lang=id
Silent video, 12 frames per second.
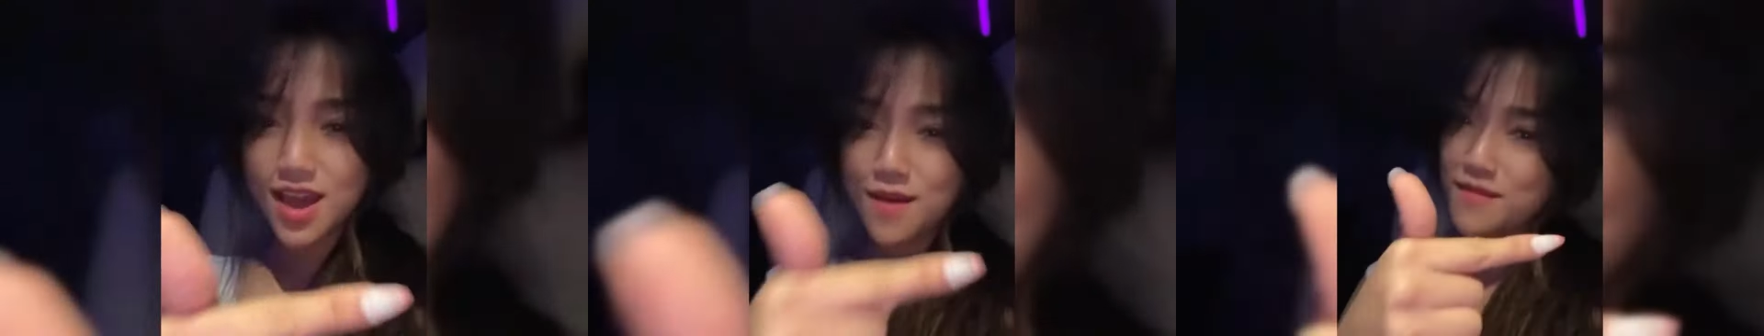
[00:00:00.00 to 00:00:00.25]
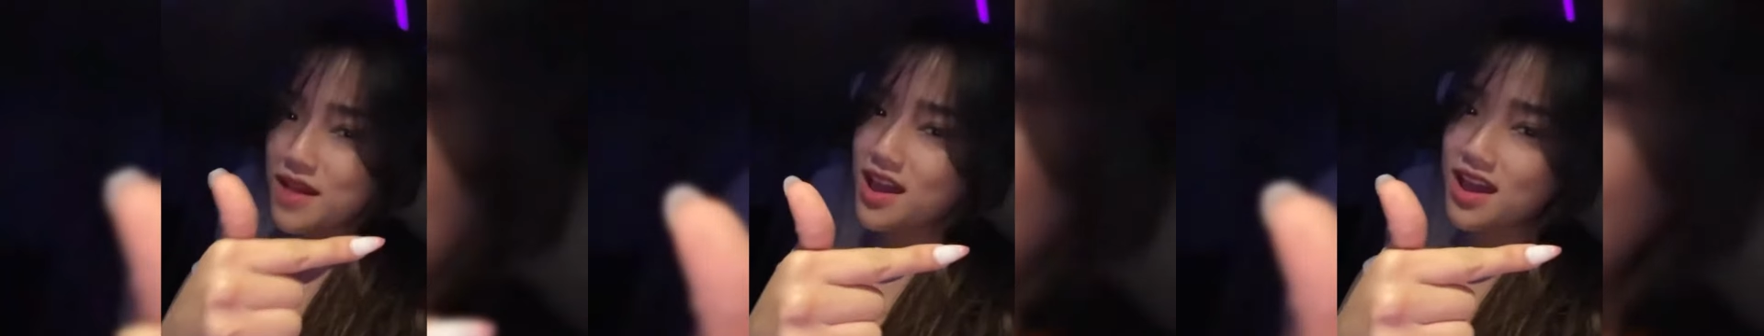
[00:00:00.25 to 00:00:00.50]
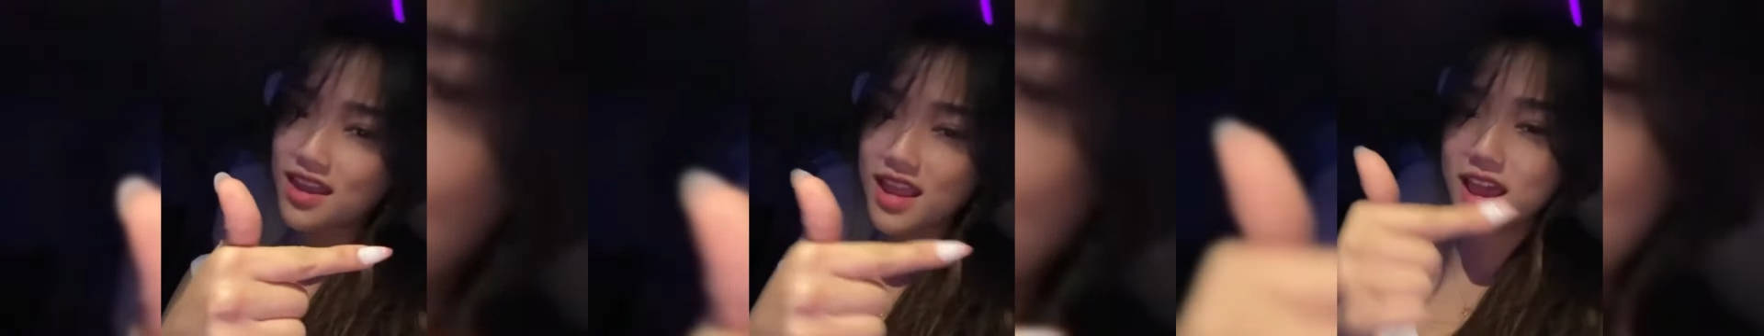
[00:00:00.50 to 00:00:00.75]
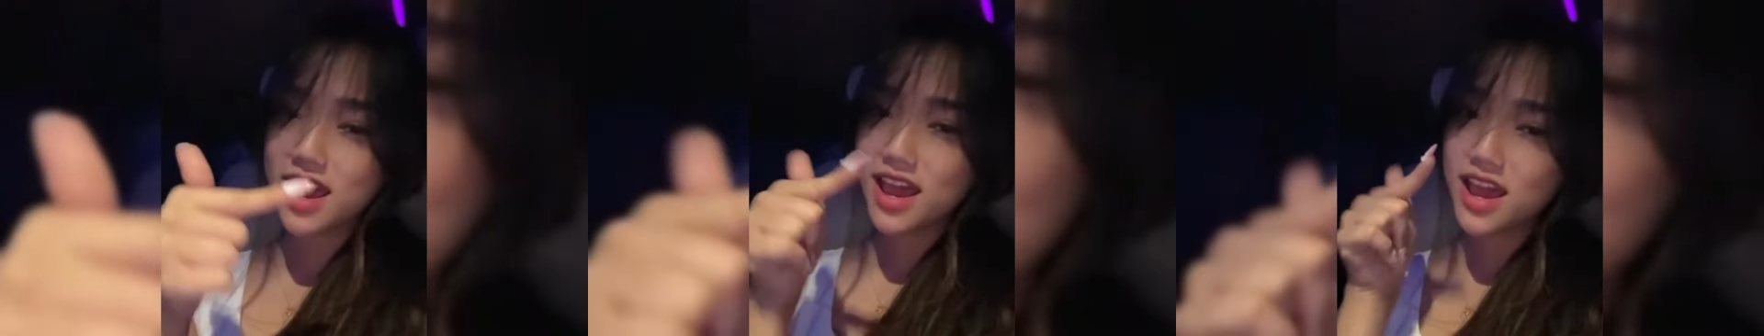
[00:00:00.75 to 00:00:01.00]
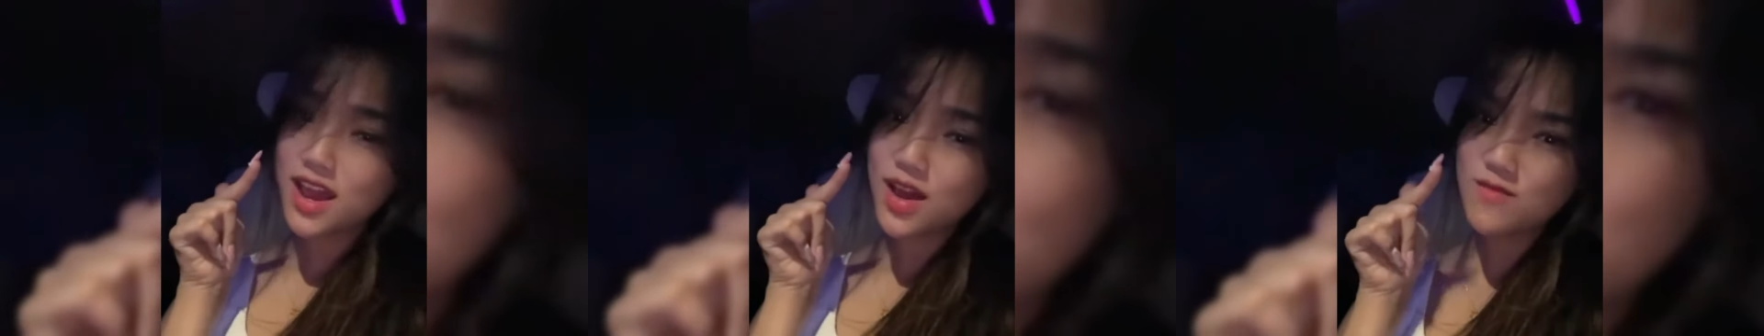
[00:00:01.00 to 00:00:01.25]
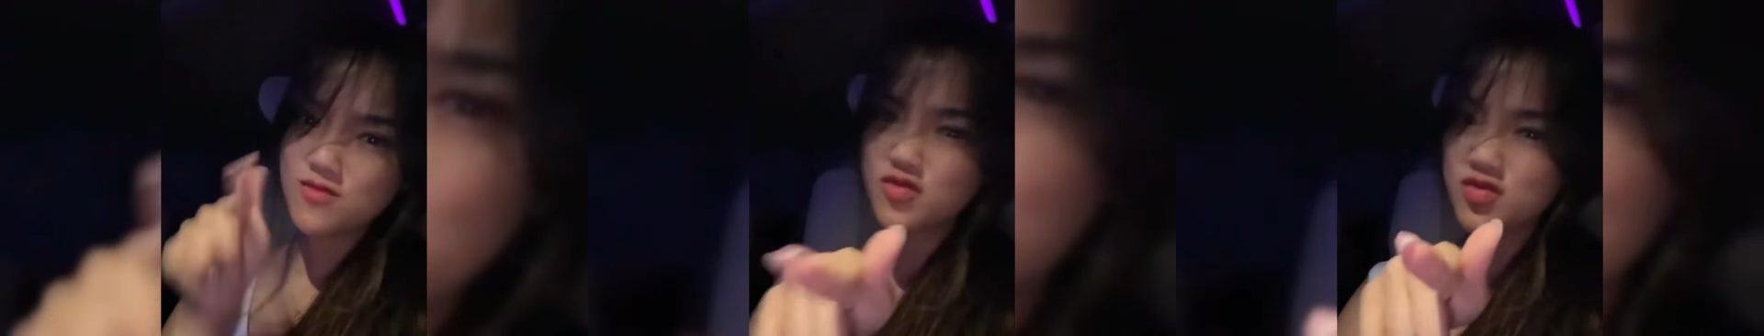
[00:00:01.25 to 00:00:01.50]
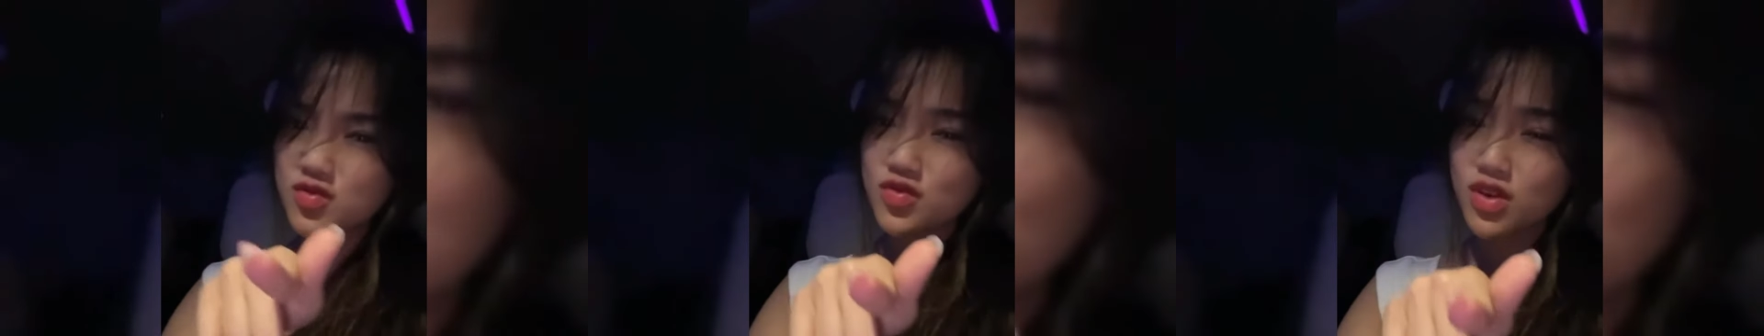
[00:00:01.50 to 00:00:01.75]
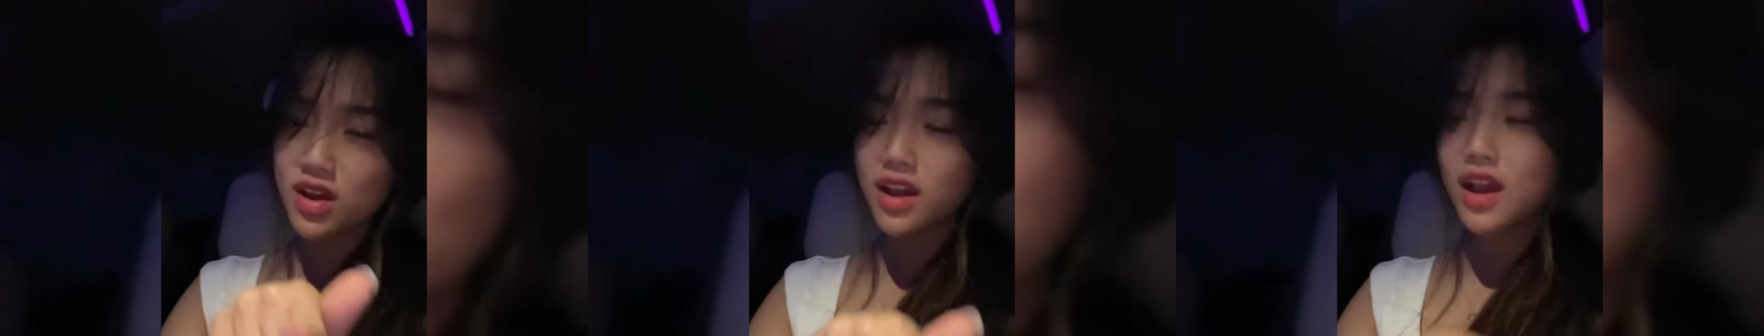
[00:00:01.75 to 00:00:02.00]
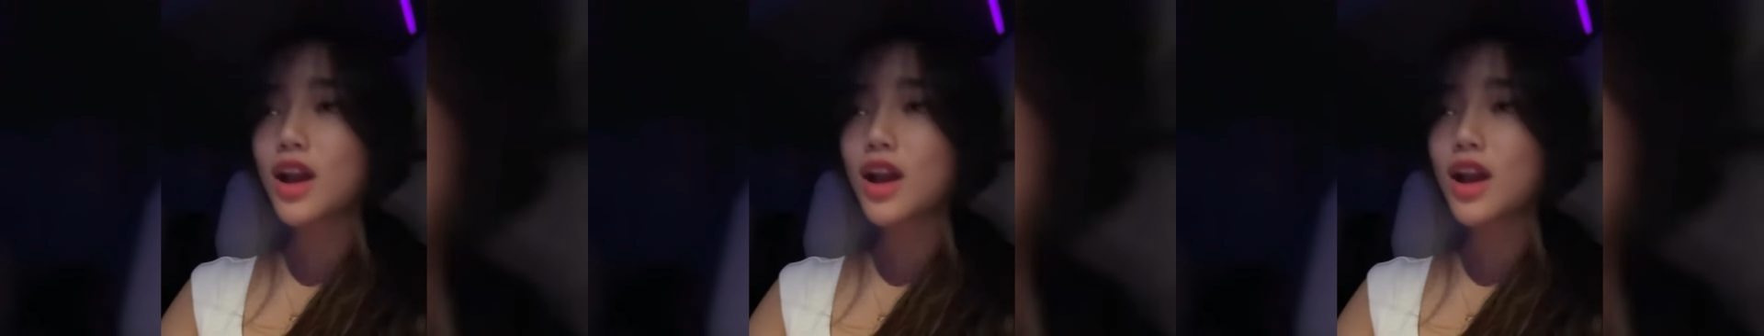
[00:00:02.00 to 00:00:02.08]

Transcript: Tarik Halilintar dengan Aliyah Masaid.